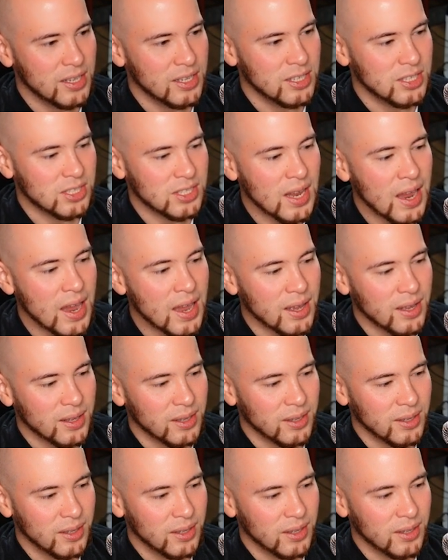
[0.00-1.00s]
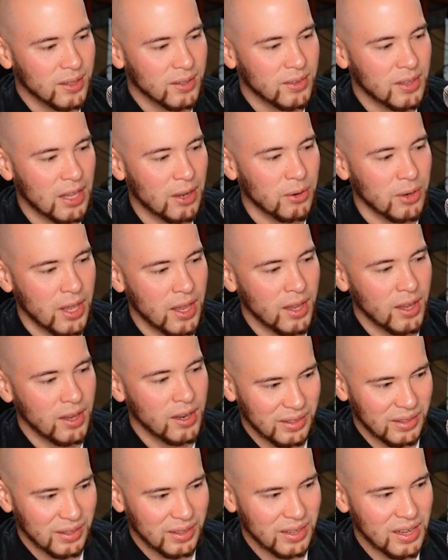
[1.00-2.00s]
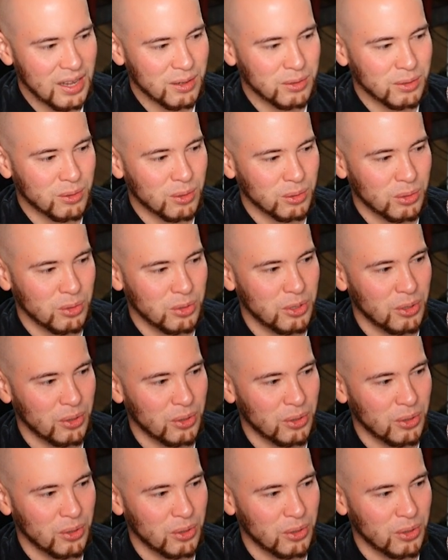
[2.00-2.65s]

下などね書くことによっ